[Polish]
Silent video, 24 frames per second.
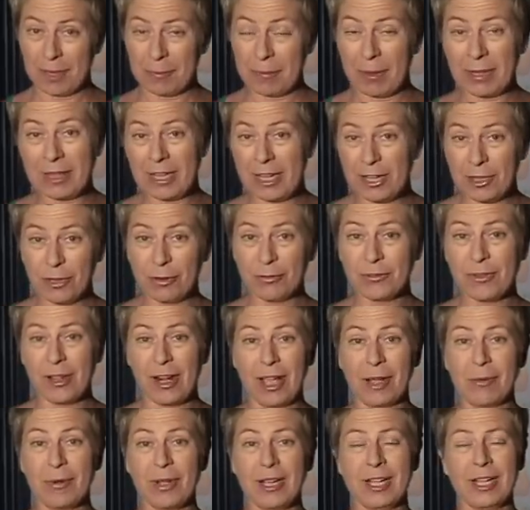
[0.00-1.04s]
paneli
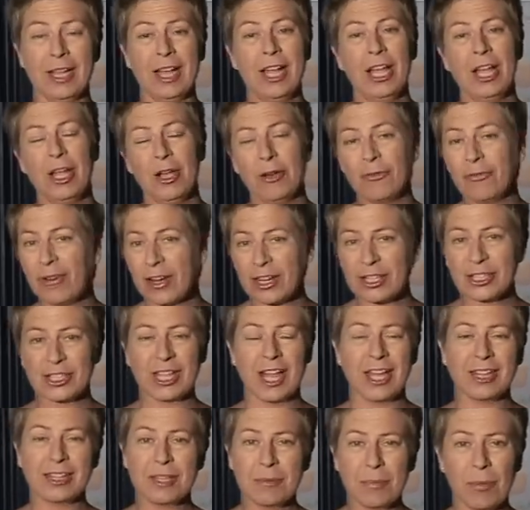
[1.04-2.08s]
równoległych,
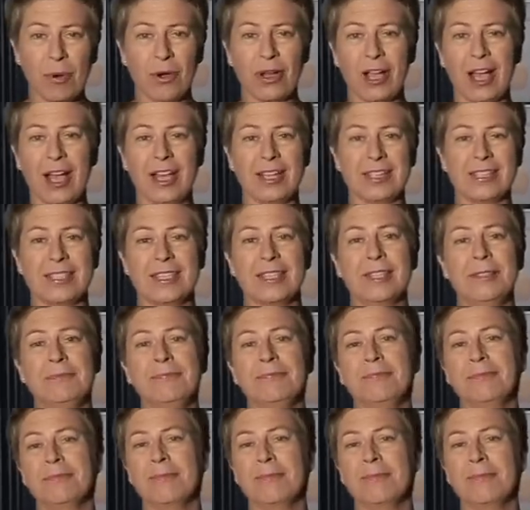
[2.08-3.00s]
warsztaty, pokazy,